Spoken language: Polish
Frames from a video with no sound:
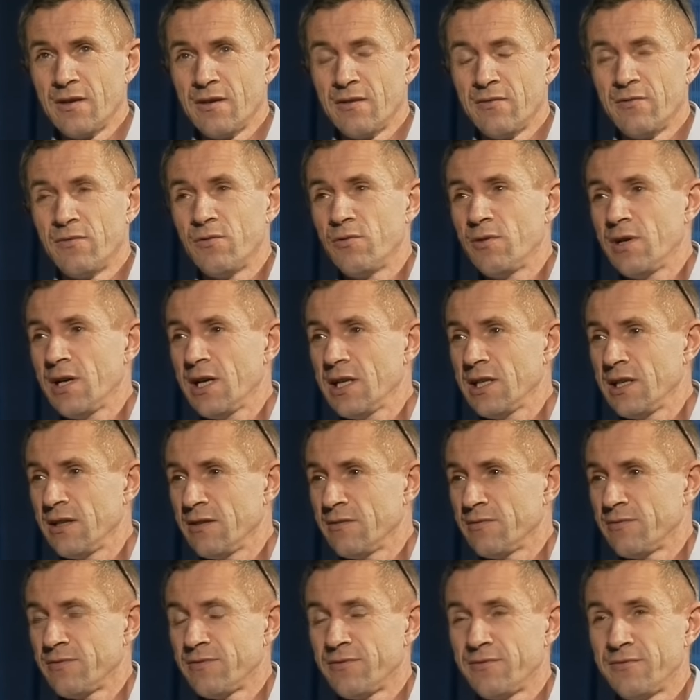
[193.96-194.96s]

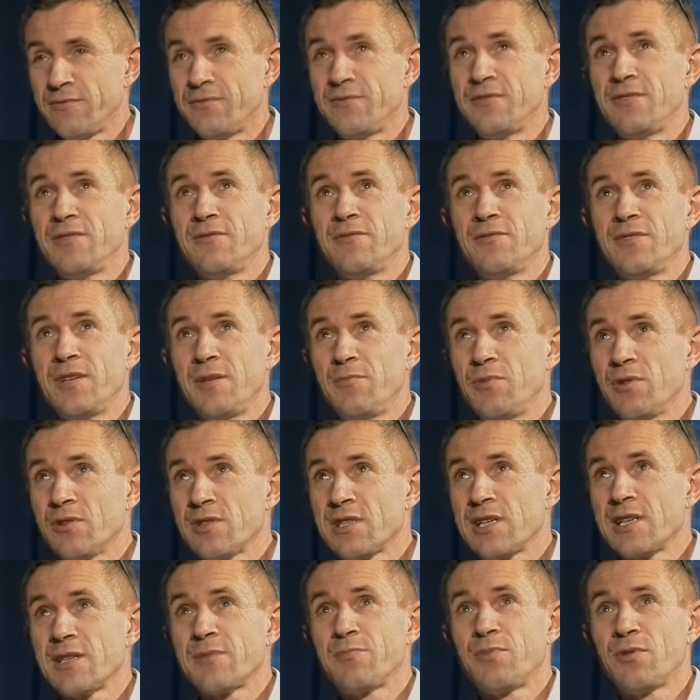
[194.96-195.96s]
wołanie w
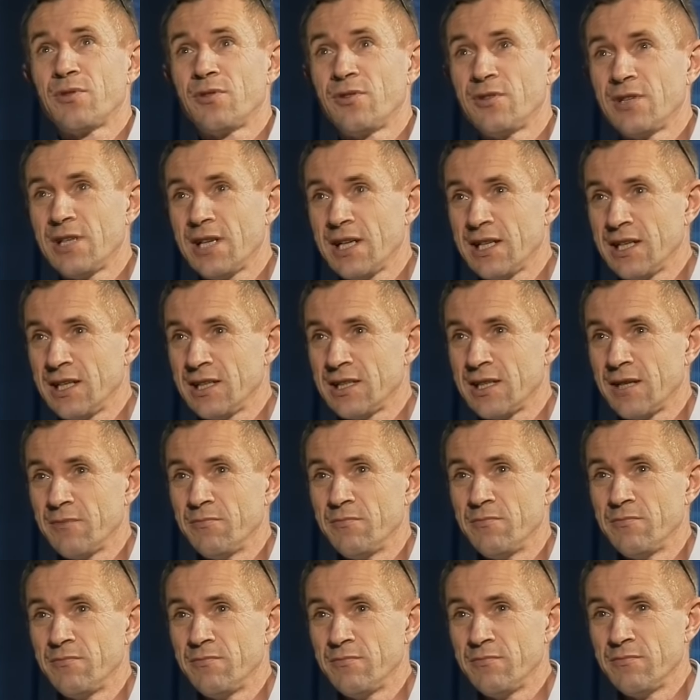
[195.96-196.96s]
niebiosa, spoglądanie
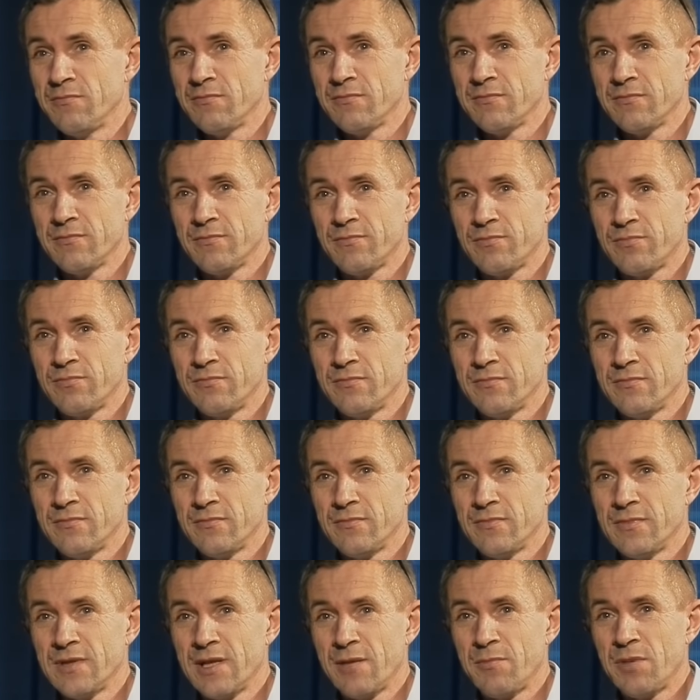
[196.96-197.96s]
tam,
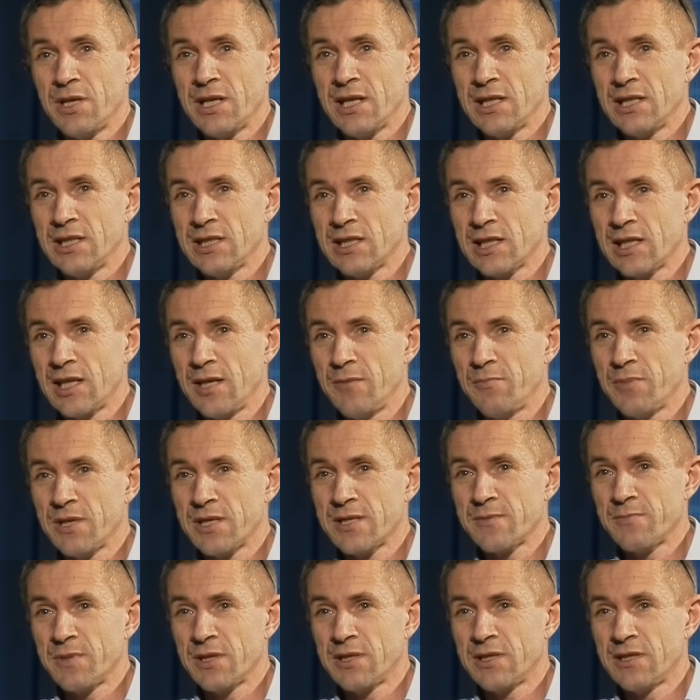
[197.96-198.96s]
nabieranie takiej
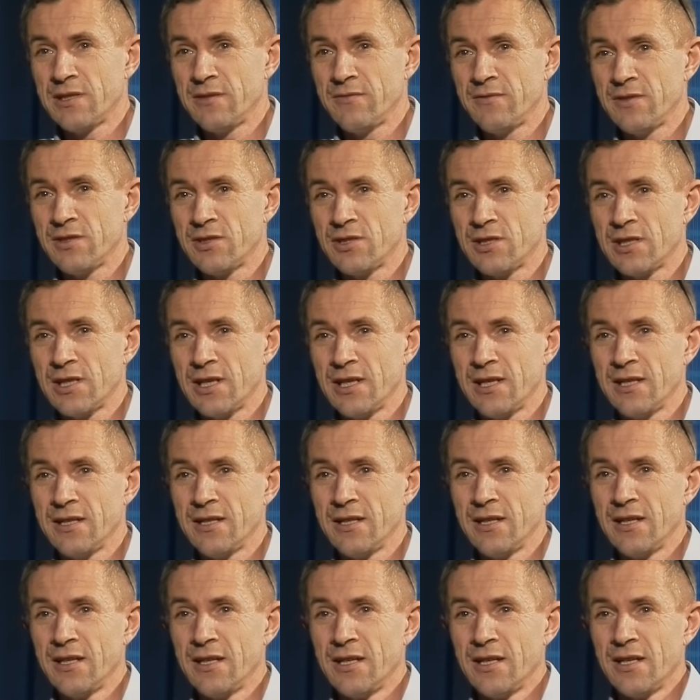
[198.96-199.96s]
perspektywy, że,
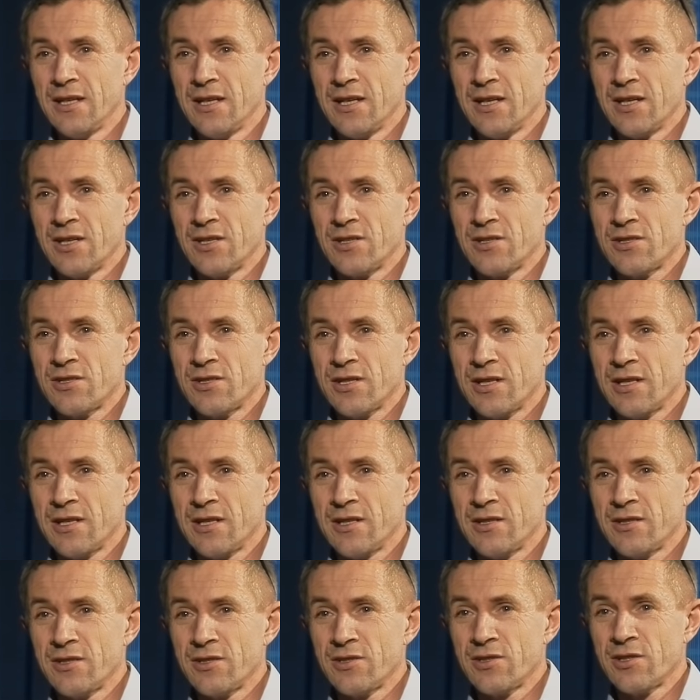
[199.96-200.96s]

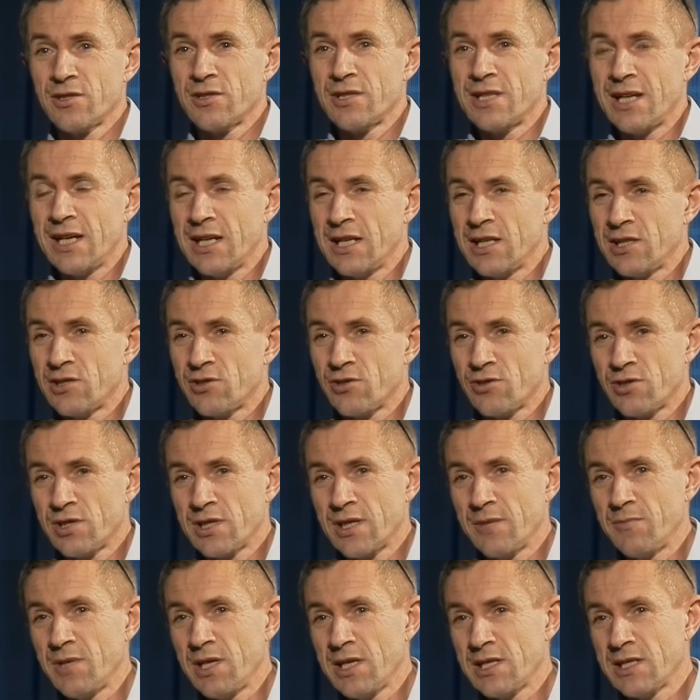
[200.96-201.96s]
że, że dalej coś
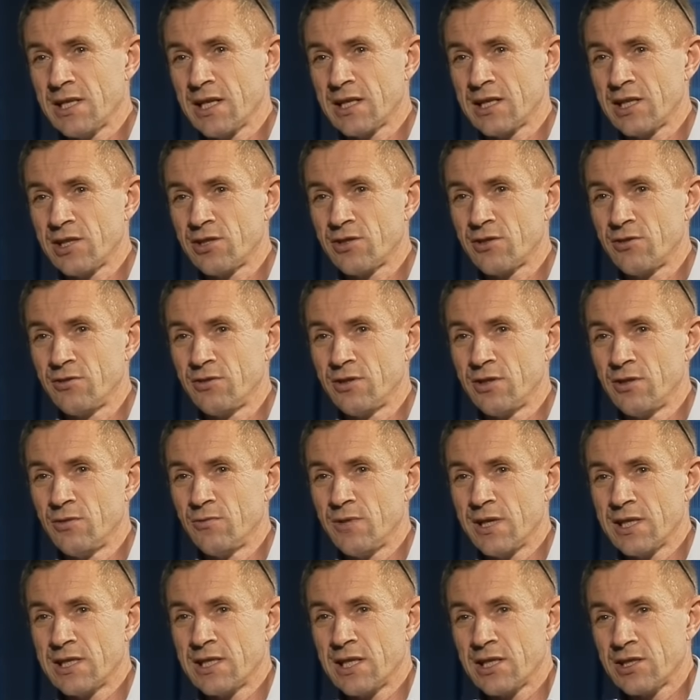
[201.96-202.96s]
tam jest, jakaś
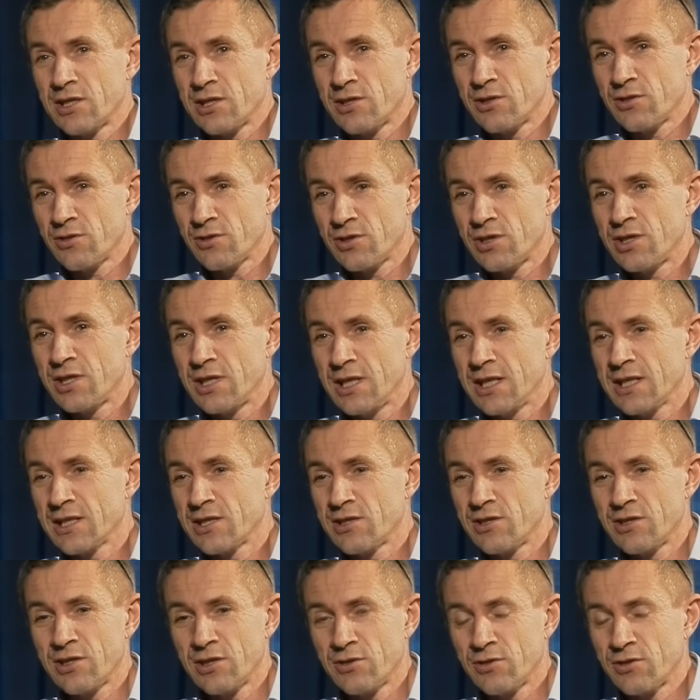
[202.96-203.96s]
kontynuacja, że coś
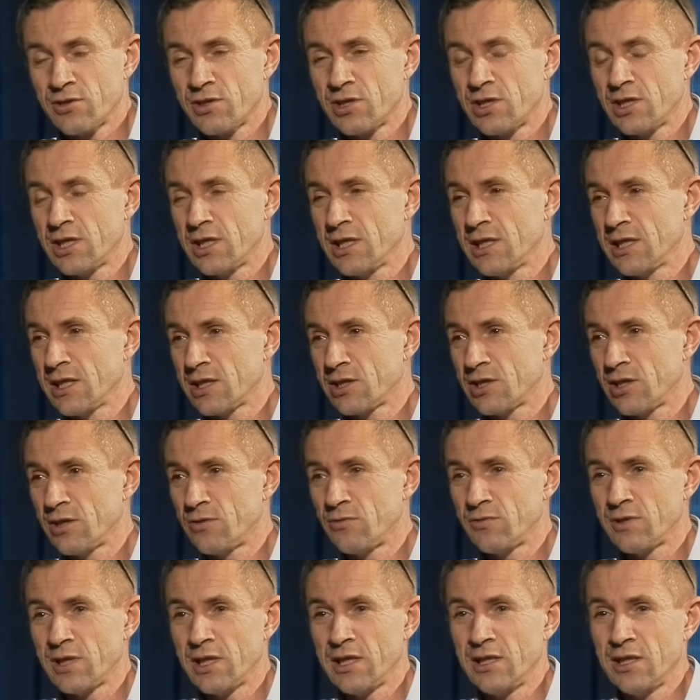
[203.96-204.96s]
jest, że to życie jednak się
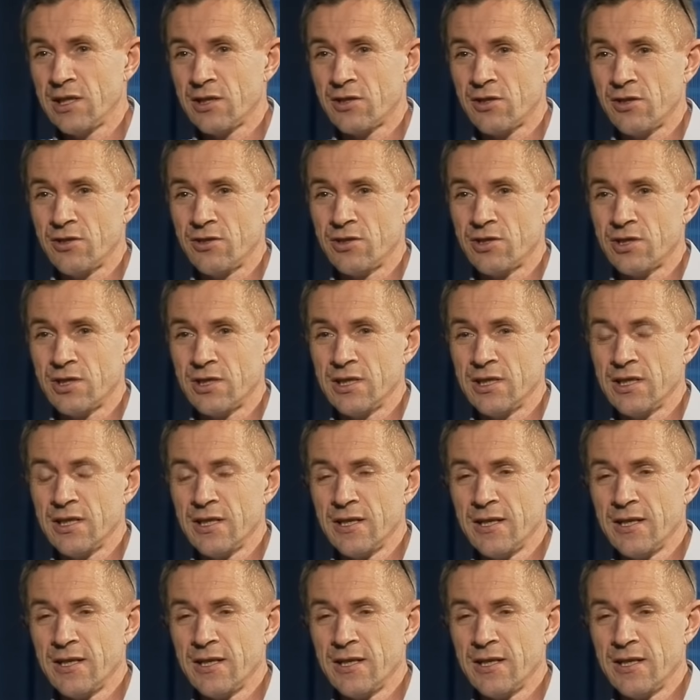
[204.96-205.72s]
tutaj nie kończy.